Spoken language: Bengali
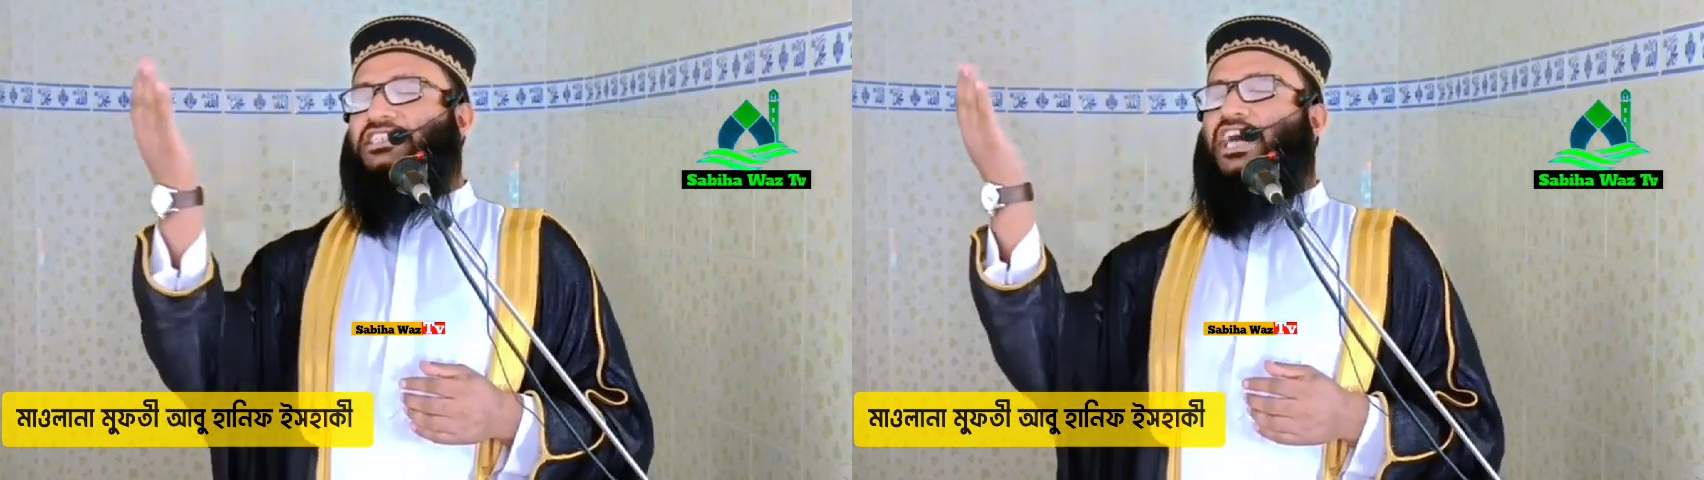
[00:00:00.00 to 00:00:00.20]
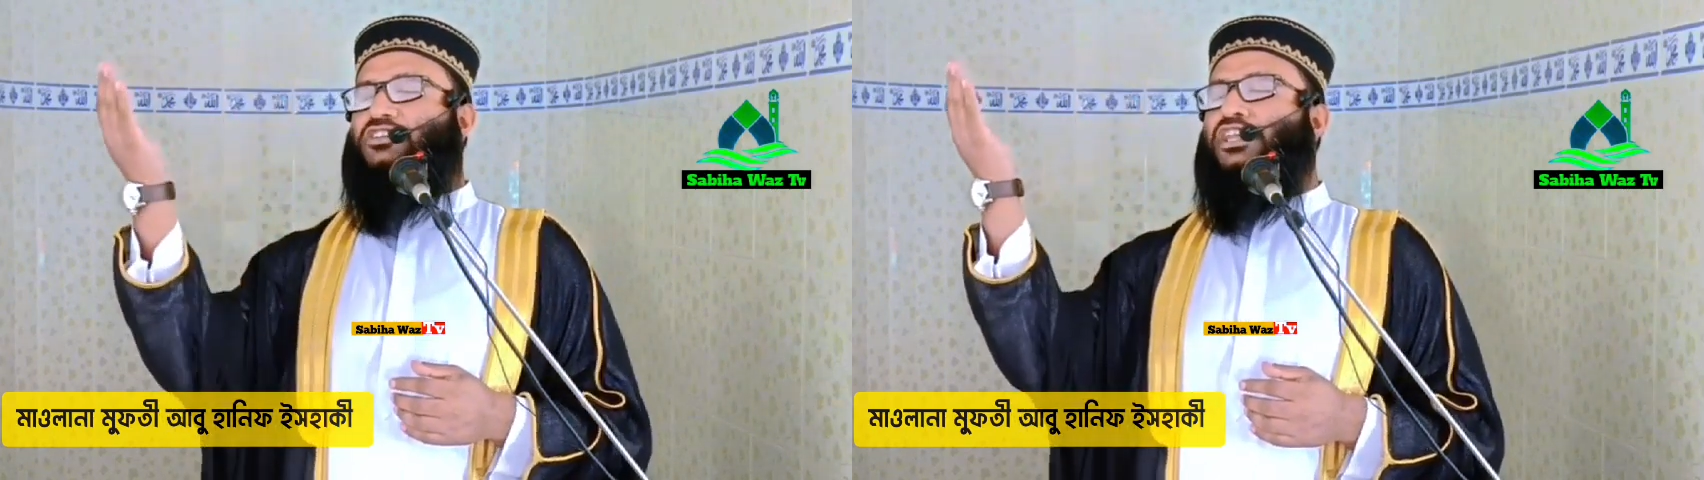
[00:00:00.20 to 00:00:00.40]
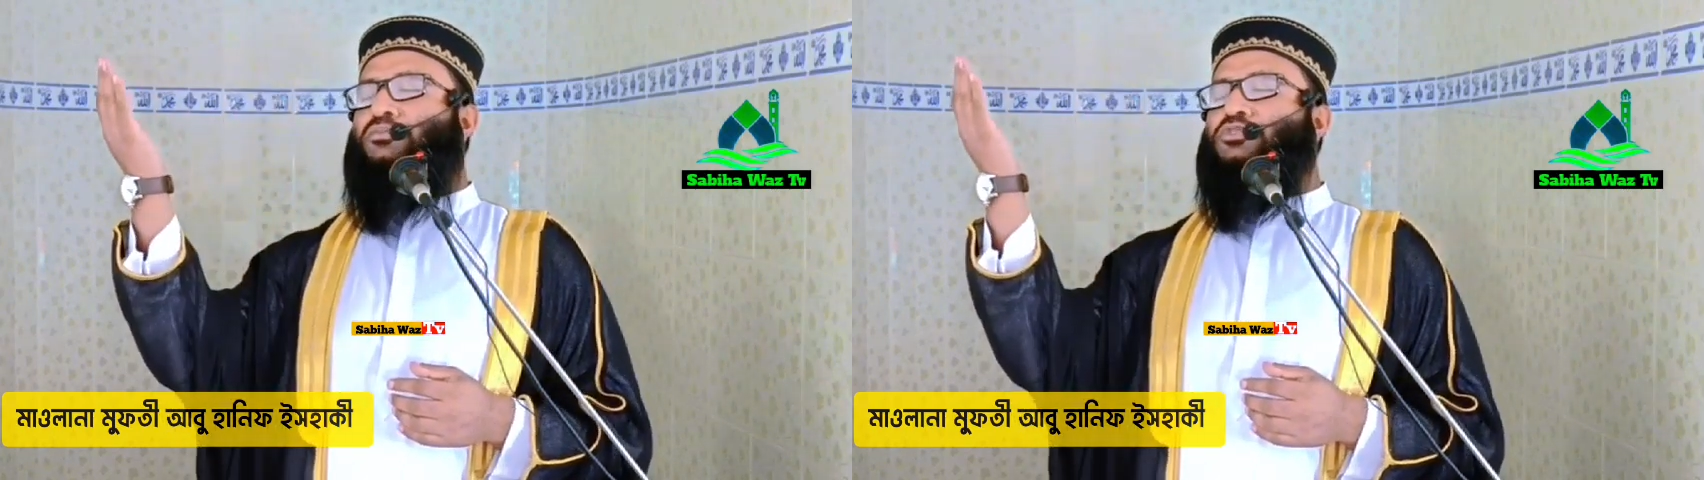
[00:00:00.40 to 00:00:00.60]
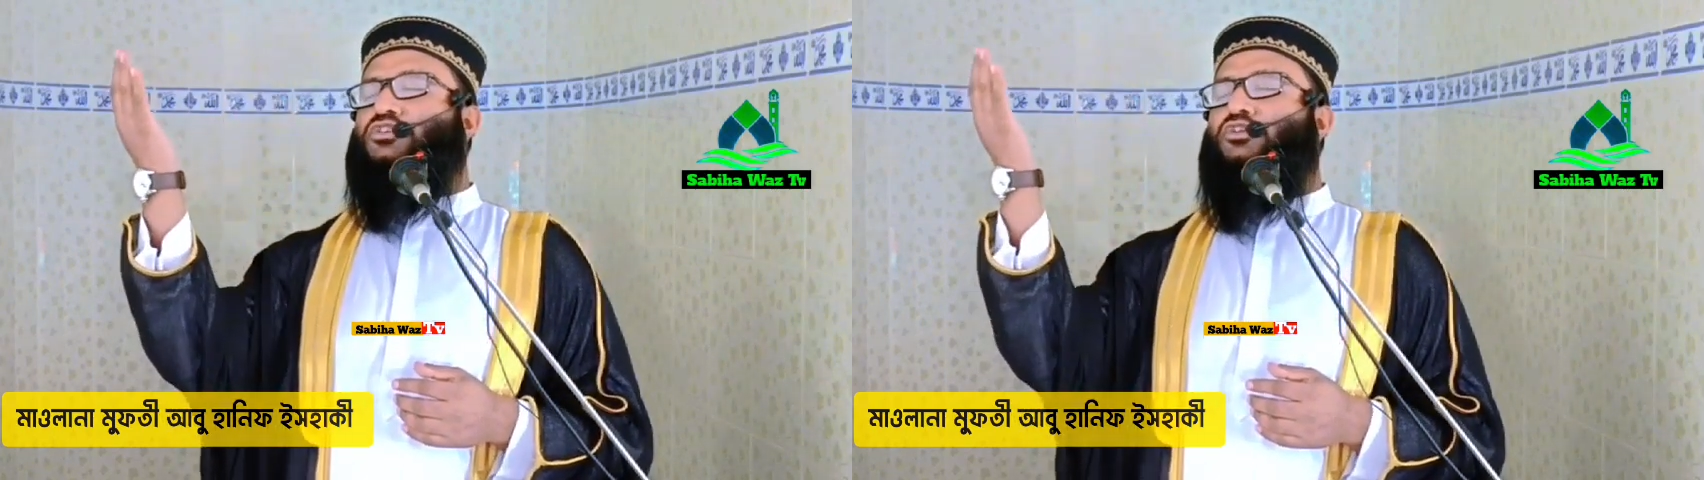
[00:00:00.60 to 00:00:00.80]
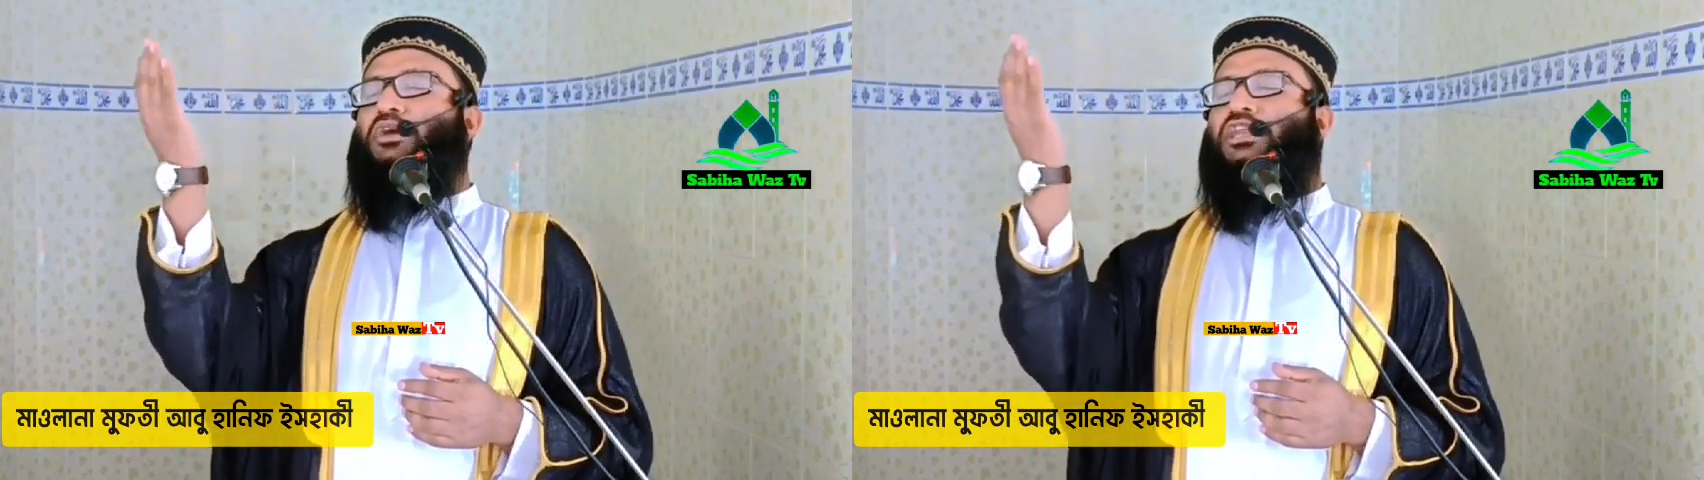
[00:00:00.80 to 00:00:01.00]
যে আসলে
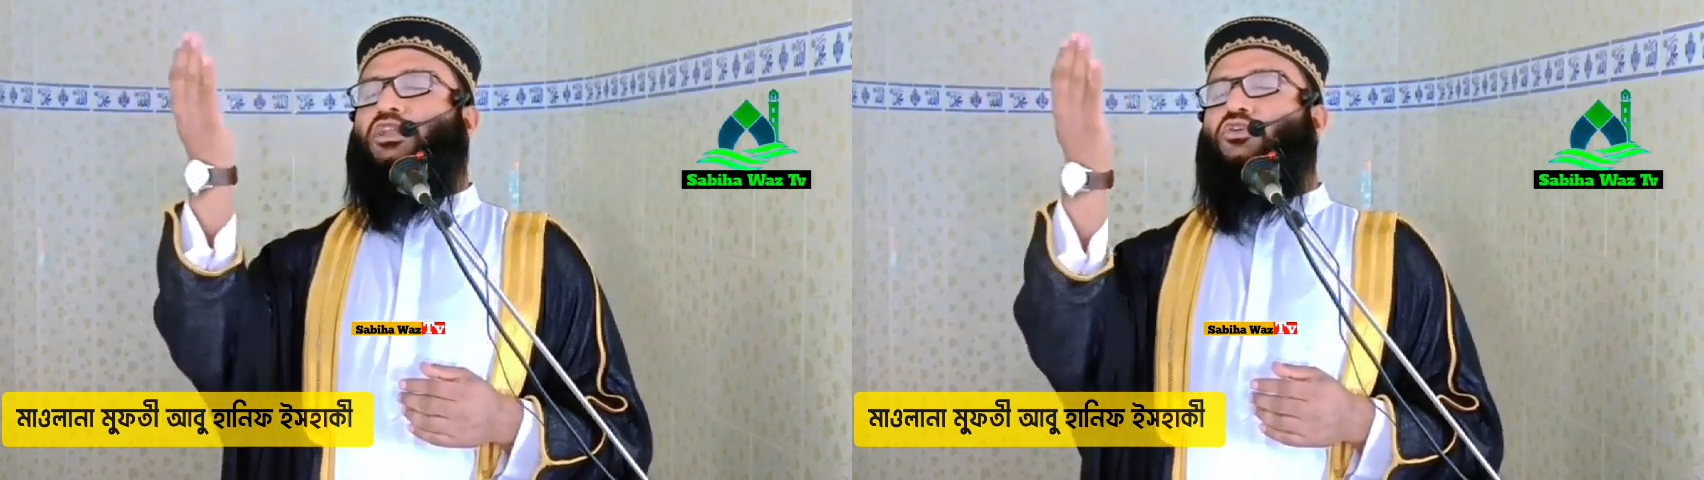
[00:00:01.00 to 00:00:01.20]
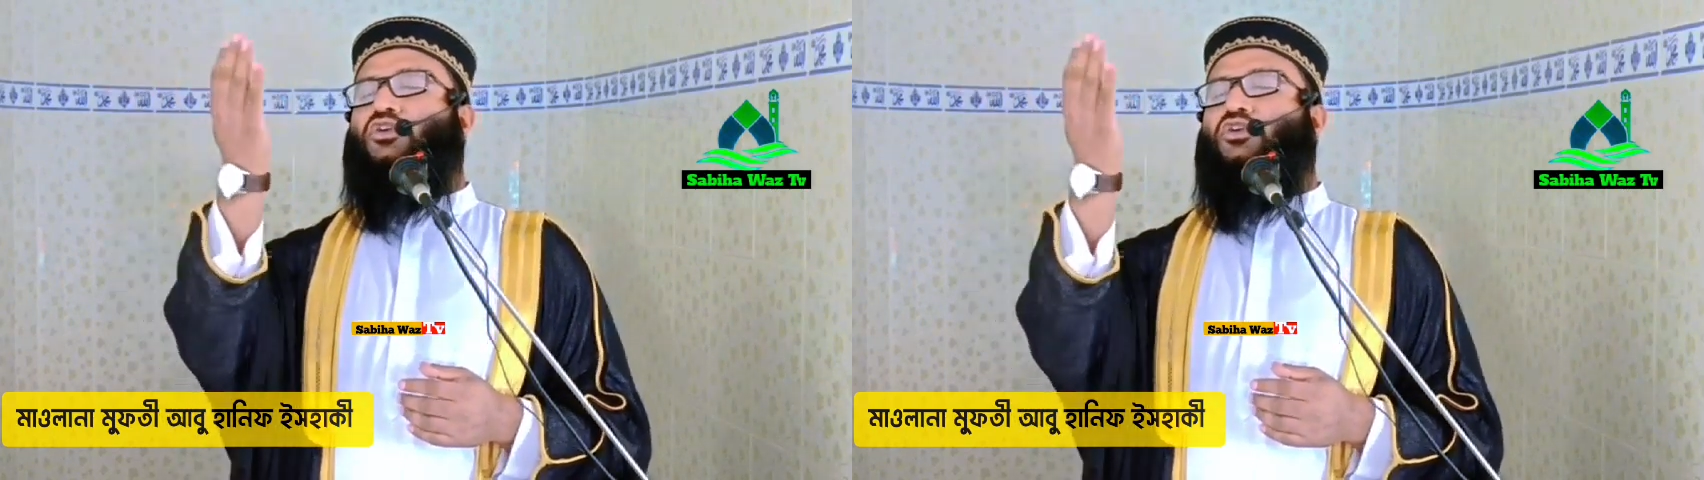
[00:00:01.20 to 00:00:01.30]
মুসলমানের